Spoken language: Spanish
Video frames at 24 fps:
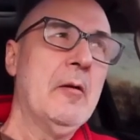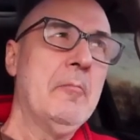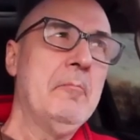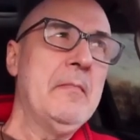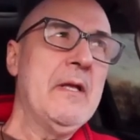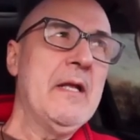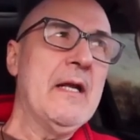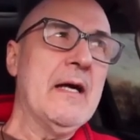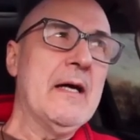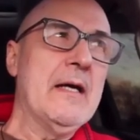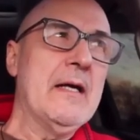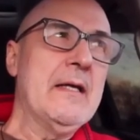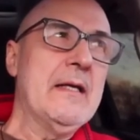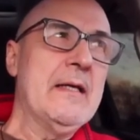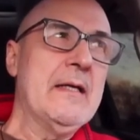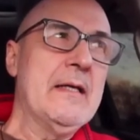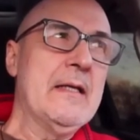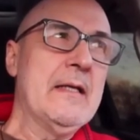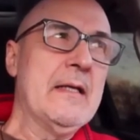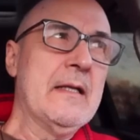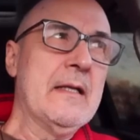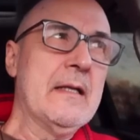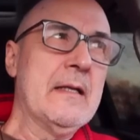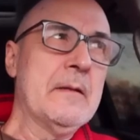Mira,
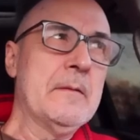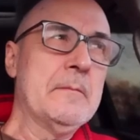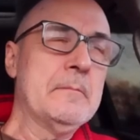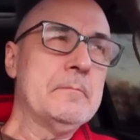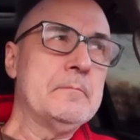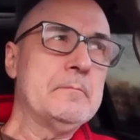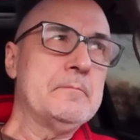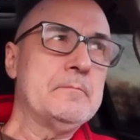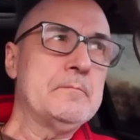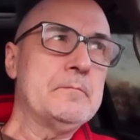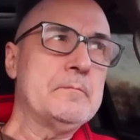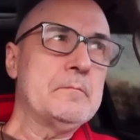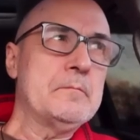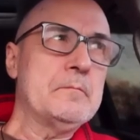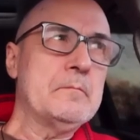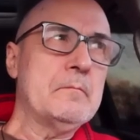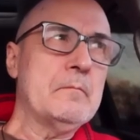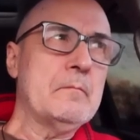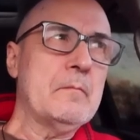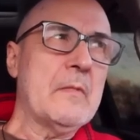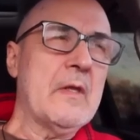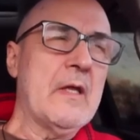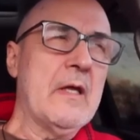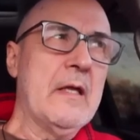
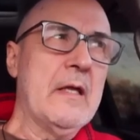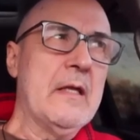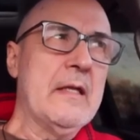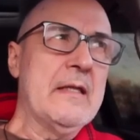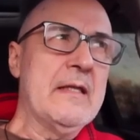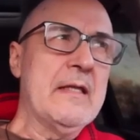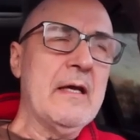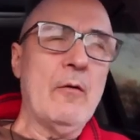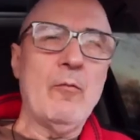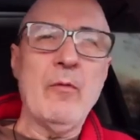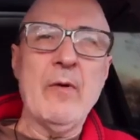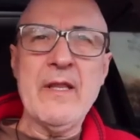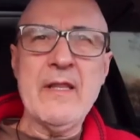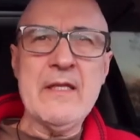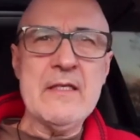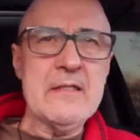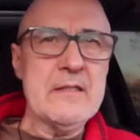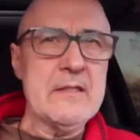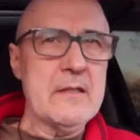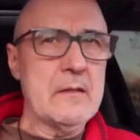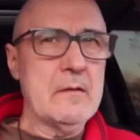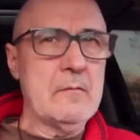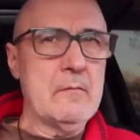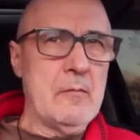¿te
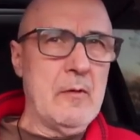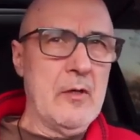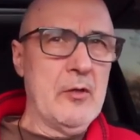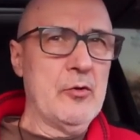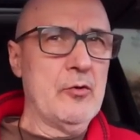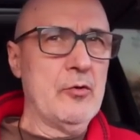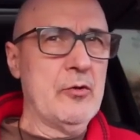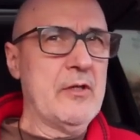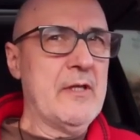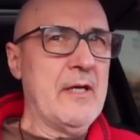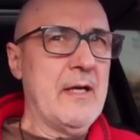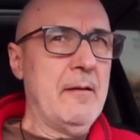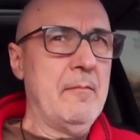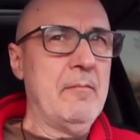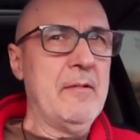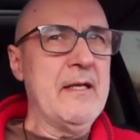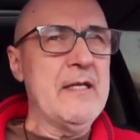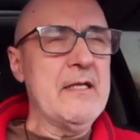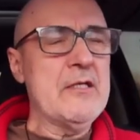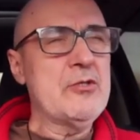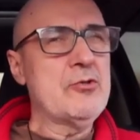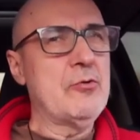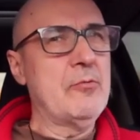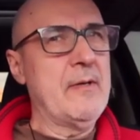acuerdas cuando te
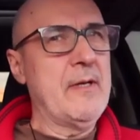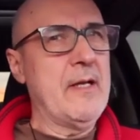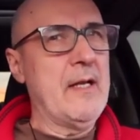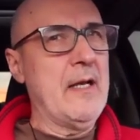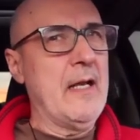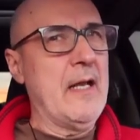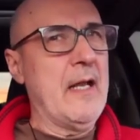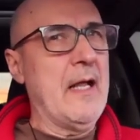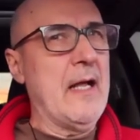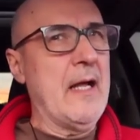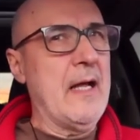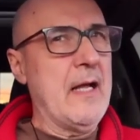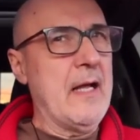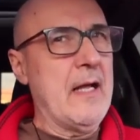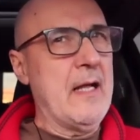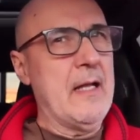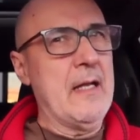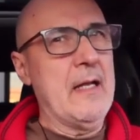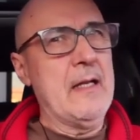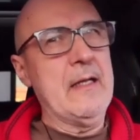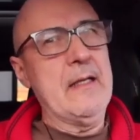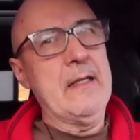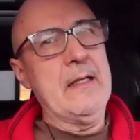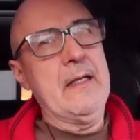hablé sobre
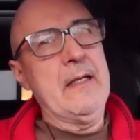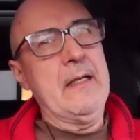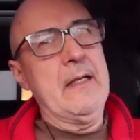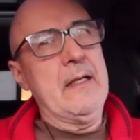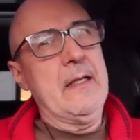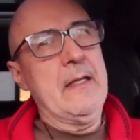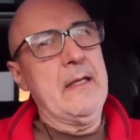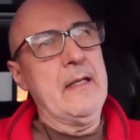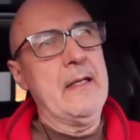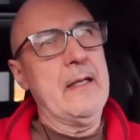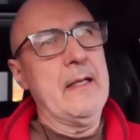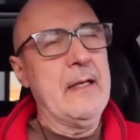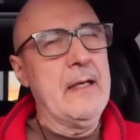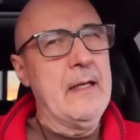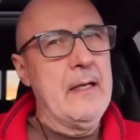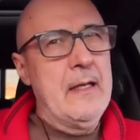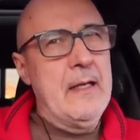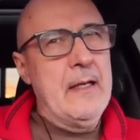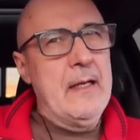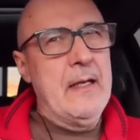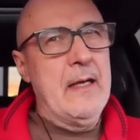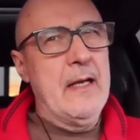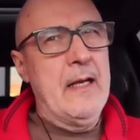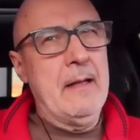la, eh,
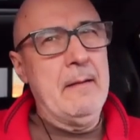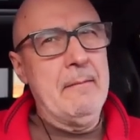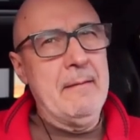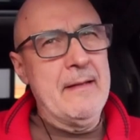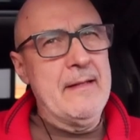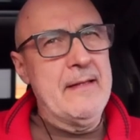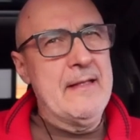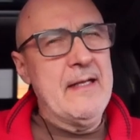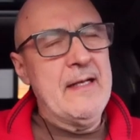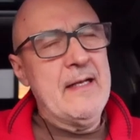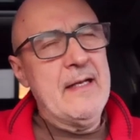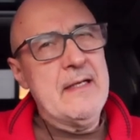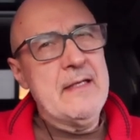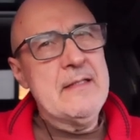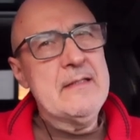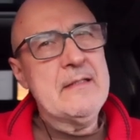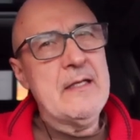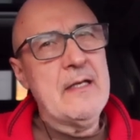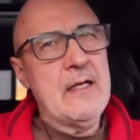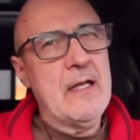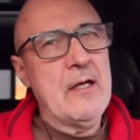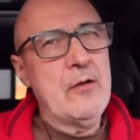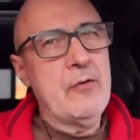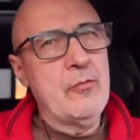la bandera
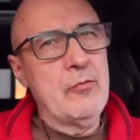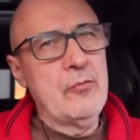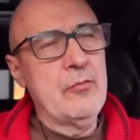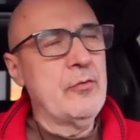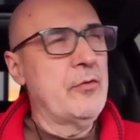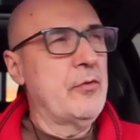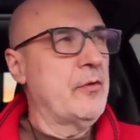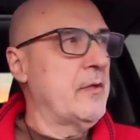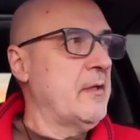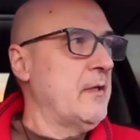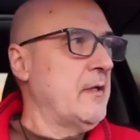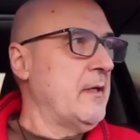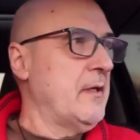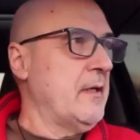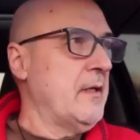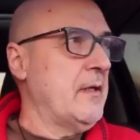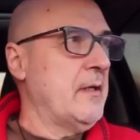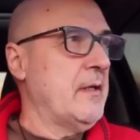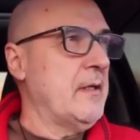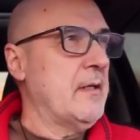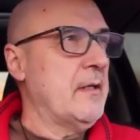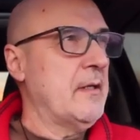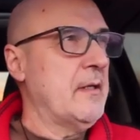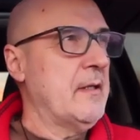esa, la cruz
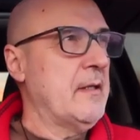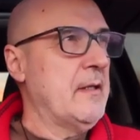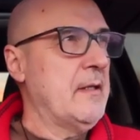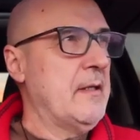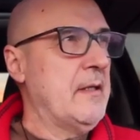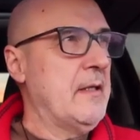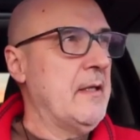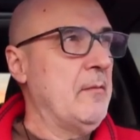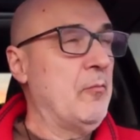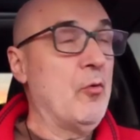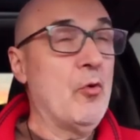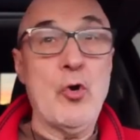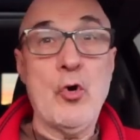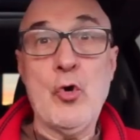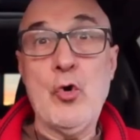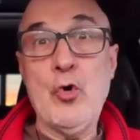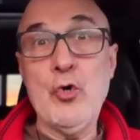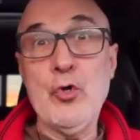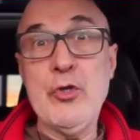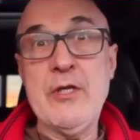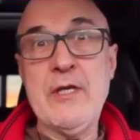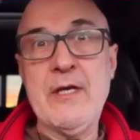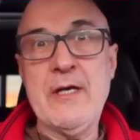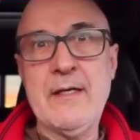de,
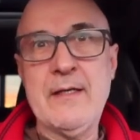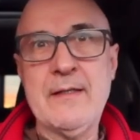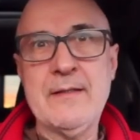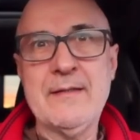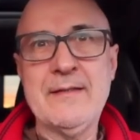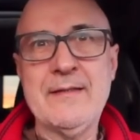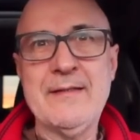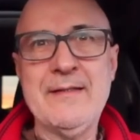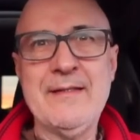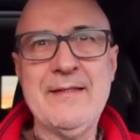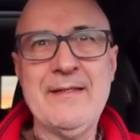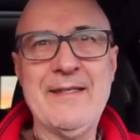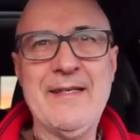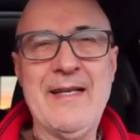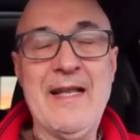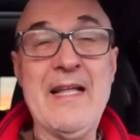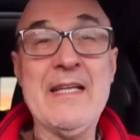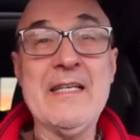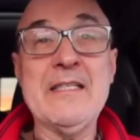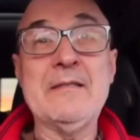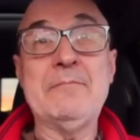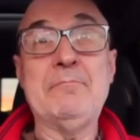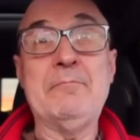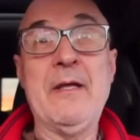Borgoña, eh, el
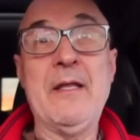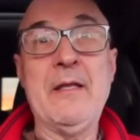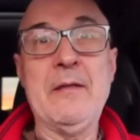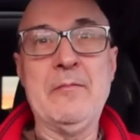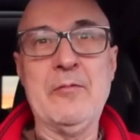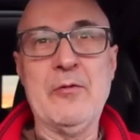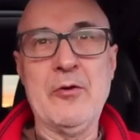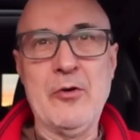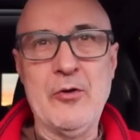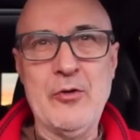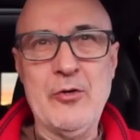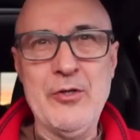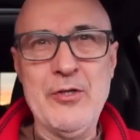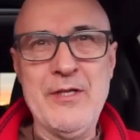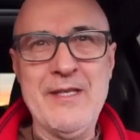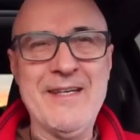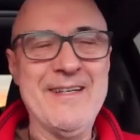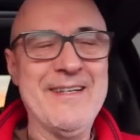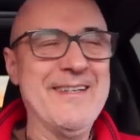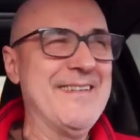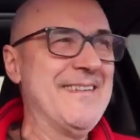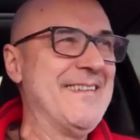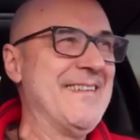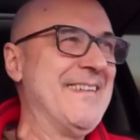aspa de
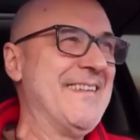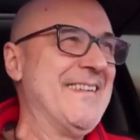Borgoña?